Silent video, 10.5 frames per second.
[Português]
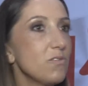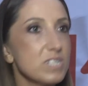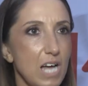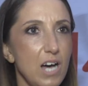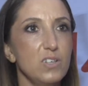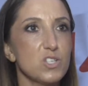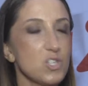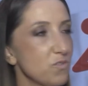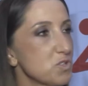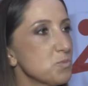novas
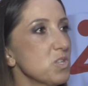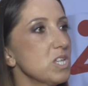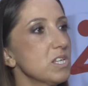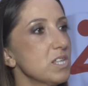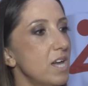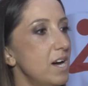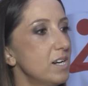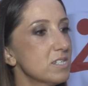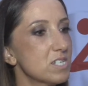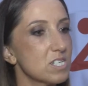aulas, novas
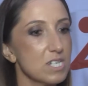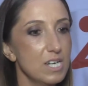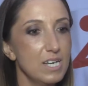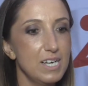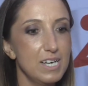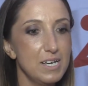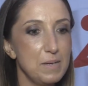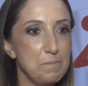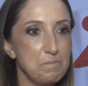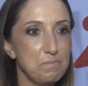modalidades
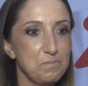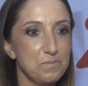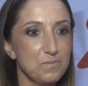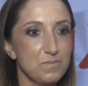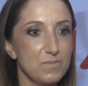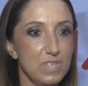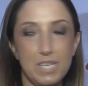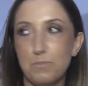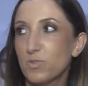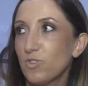eh,
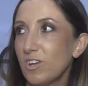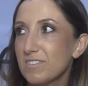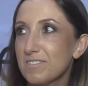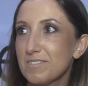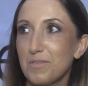e, portanto,